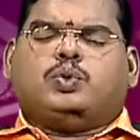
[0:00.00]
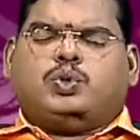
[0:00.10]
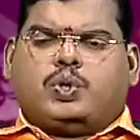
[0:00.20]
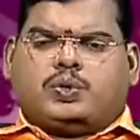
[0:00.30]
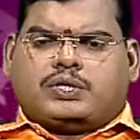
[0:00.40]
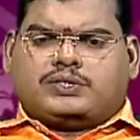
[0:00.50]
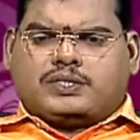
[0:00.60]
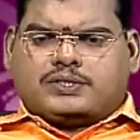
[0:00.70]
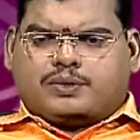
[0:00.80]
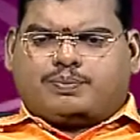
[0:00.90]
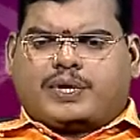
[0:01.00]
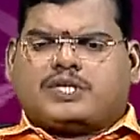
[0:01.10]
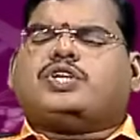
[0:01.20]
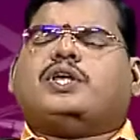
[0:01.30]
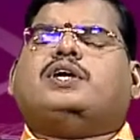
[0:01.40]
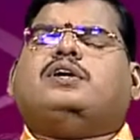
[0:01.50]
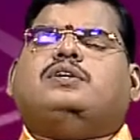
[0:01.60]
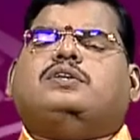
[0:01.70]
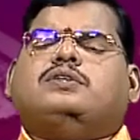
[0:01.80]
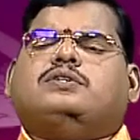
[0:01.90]
உத்தியோகத்தில் சிறு சிறு பிரச்சனைகள்
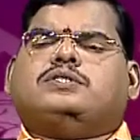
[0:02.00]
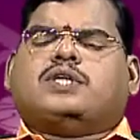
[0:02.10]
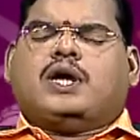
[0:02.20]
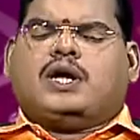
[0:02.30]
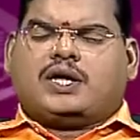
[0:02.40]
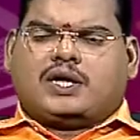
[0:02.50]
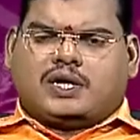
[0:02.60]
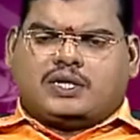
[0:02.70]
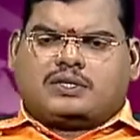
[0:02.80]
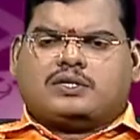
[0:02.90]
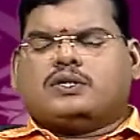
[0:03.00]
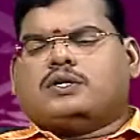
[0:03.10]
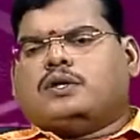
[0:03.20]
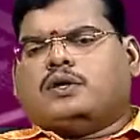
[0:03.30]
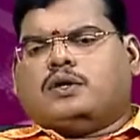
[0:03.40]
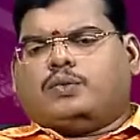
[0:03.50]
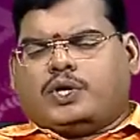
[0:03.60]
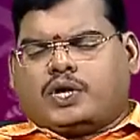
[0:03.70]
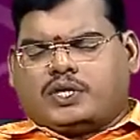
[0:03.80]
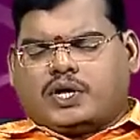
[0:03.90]
சங்கடங்கள்
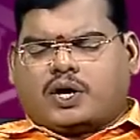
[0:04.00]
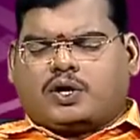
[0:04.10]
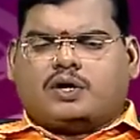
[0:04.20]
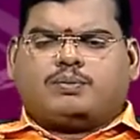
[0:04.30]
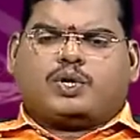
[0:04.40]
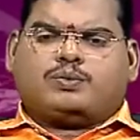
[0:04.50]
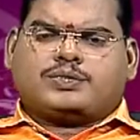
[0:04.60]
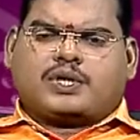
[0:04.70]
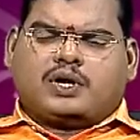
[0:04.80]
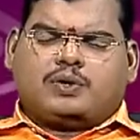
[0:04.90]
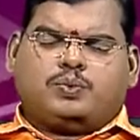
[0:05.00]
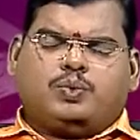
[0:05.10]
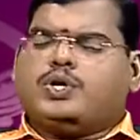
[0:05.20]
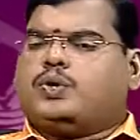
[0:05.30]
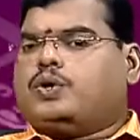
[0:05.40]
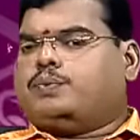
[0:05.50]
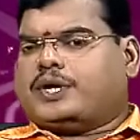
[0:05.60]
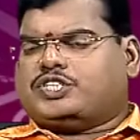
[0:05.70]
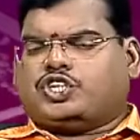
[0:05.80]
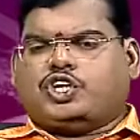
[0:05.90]
உயரதிகாரிகள் மற்றும் சக ஊழியர்களோட
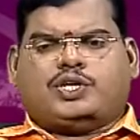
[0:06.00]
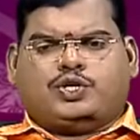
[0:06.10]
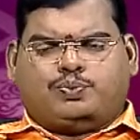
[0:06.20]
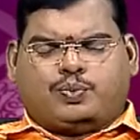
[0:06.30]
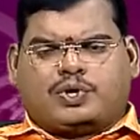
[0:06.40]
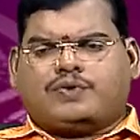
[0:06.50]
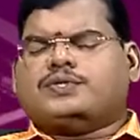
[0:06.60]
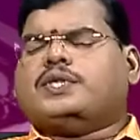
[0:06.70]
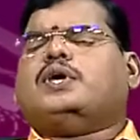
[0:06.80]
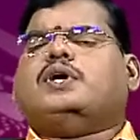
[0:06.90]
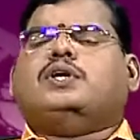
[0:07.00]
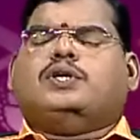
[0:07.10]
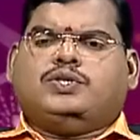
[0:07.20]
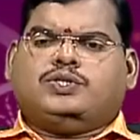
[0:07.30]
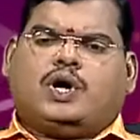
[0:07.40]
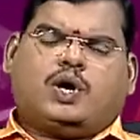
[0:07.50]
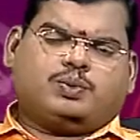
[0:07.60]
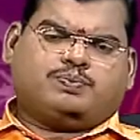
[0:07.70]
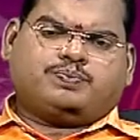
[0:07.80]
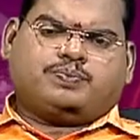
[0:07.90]
பிரச்சனைகள் இது போன்ற விஷயங்கள்
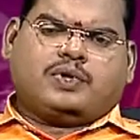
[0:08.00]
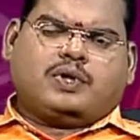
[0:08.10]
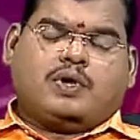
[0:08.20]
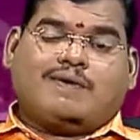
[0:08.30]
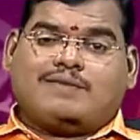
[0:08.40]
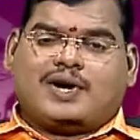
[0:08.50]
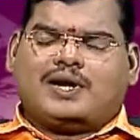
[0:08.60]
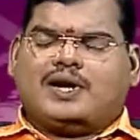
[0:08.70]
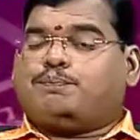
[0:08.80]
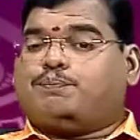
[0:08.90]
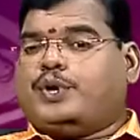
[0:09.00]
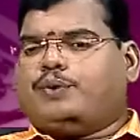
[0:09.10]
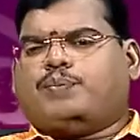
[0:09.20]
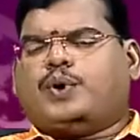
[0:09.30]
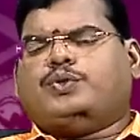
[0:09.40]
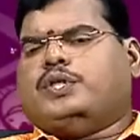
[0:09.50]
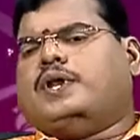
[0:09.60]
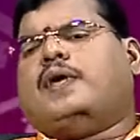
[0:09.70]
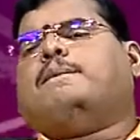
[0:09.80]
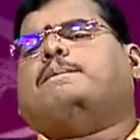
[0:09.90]
இருந்தாலும் வருட
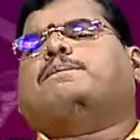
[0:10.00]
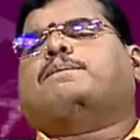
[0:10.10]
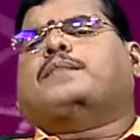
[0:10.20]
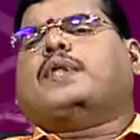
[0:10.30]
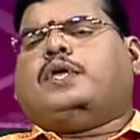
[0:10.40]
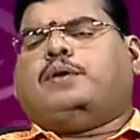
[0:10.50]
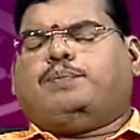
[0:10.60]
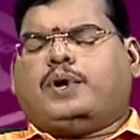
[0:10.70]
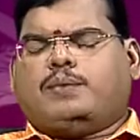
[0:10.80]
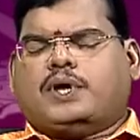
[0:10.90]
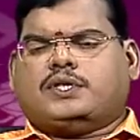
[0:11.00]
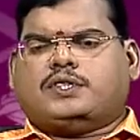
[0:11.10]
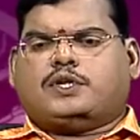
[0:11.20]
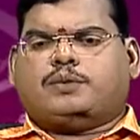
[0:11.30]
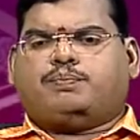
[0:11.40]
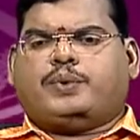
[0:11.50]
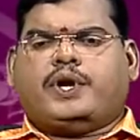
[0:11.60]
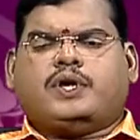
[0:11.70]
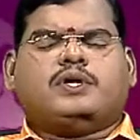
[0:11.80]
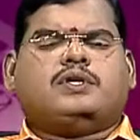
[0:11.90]
பிற்பகுதியில் ஏப்ரல் மாதத்துக்கு
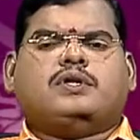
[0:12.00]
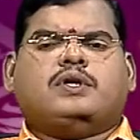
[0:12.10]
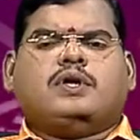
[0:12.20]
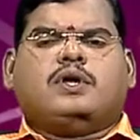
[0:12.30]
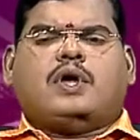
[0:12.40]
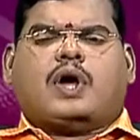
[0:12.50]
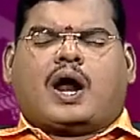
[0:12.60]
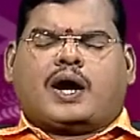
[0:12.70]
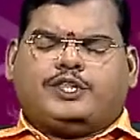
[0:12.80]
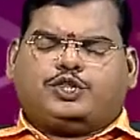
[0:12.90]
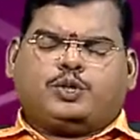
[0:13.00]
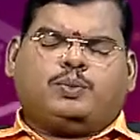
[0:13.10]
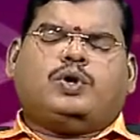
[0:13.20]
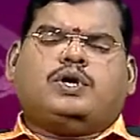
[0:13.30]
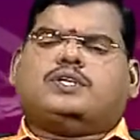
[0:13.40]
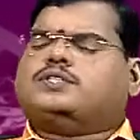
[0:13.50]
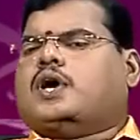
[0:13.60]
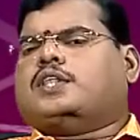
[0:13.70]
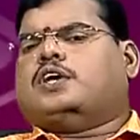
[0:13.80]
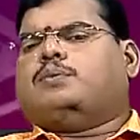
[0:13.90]
பிறகு அனைத்தும் உங்களுக்கு
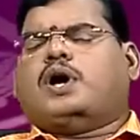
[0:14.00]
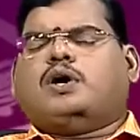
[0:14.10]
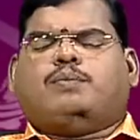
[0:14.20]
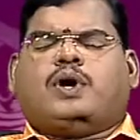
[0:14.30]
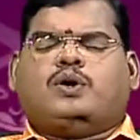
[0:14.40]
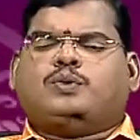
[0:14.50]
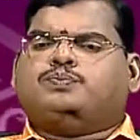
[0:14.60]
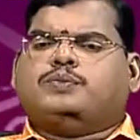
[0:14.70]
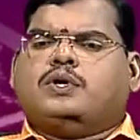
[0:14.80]
சாதகமாக மாறும்